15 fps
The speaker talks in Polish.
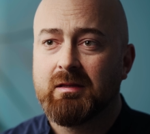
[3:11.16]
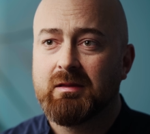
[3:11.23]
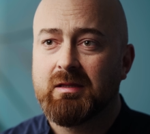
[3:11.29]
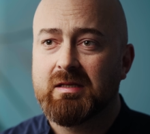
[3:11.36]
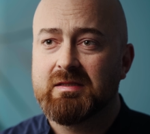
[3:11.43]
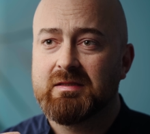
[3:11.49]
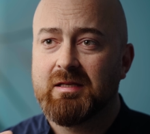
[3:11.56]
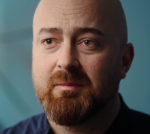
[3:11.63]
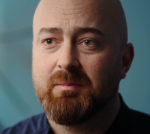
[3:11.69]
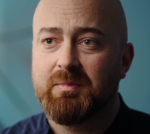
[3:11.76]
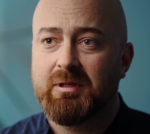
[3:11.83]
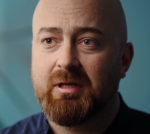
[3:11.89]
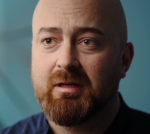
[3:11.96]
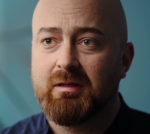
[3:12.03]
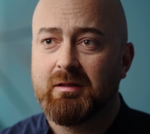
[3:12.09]

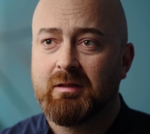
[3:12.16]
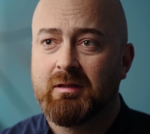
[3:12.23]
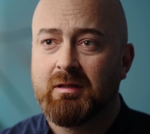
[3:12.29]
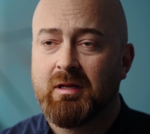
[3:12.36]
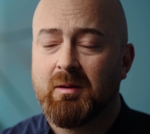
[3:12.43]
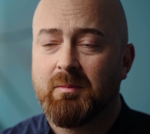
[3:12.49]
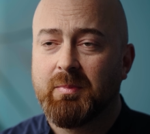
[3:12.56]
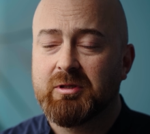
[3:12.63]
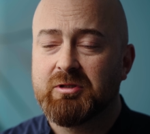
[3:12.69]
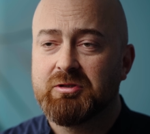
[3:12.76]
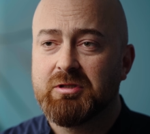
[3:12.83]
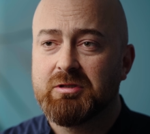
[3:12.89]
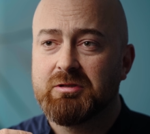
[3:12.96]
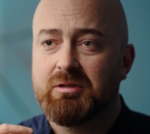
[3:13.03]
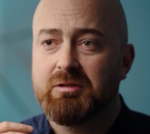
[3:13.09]
Następnie
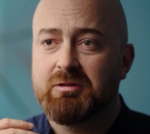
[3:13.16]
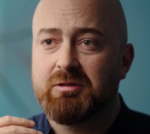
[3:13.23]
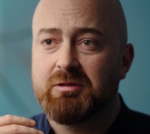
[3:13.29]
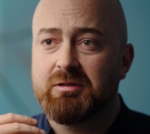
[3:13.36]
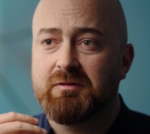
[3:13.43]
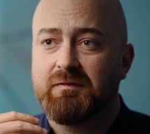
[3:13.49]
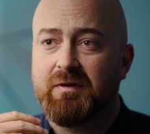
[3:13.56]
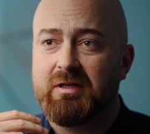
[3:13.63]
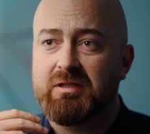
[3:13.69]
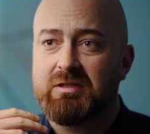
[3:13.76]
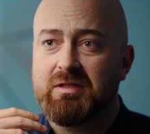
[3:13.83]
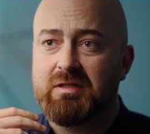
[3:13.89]
patrzycie się, czy twarz